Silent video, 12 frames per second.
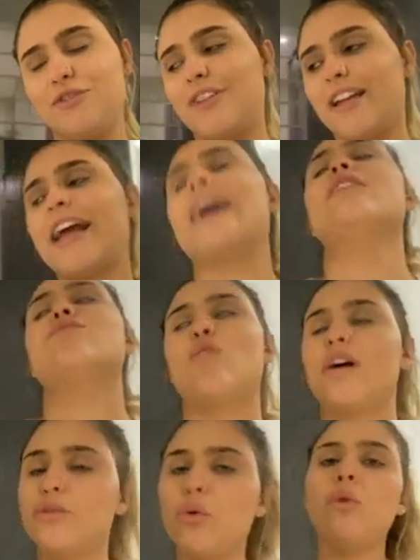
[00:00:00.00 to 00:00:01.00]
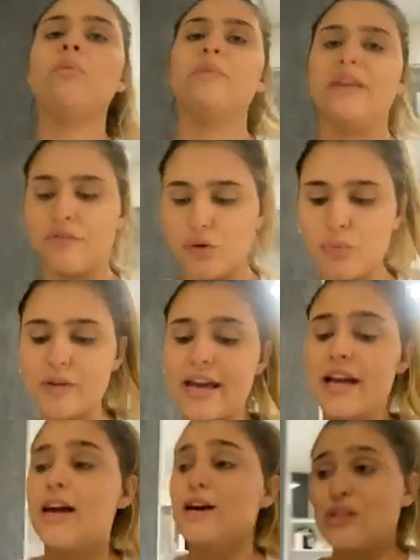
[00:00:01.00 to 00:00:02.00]
Eu falei, ah, eu vou é dormir, viu?
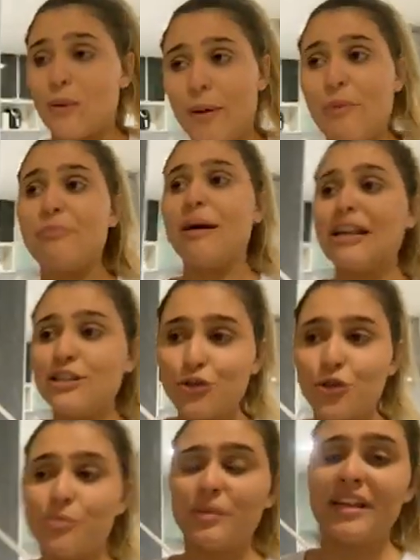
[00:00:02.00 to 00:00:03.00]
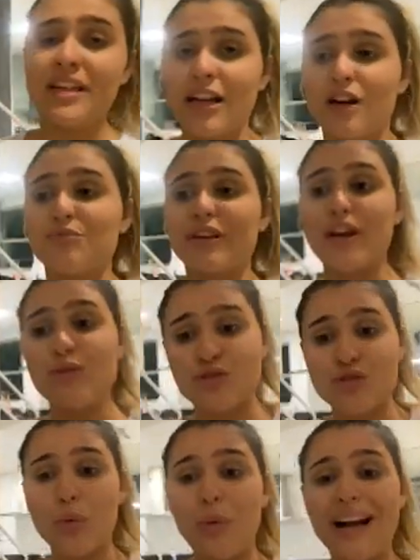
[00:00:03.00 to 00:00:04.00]
Porque tomar um banho e dormir, porque eu
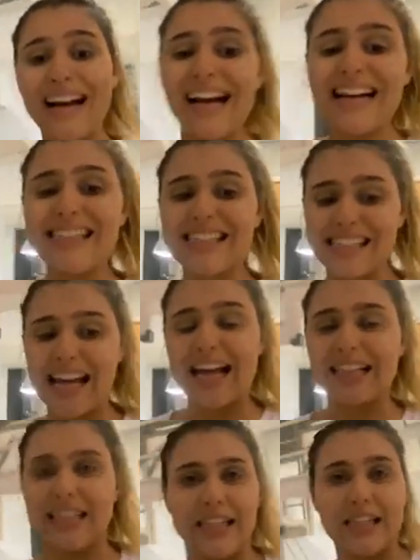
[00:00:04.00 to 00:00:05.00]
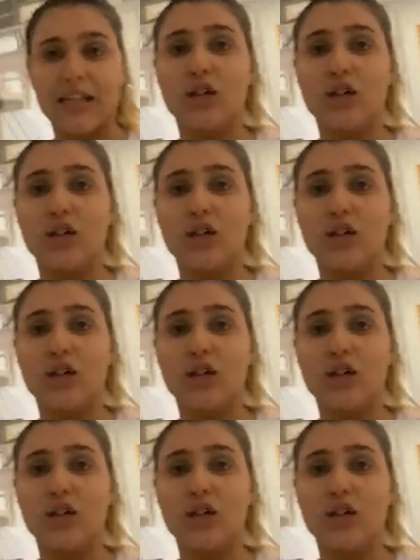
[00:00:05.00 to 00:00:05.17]
estou cansada.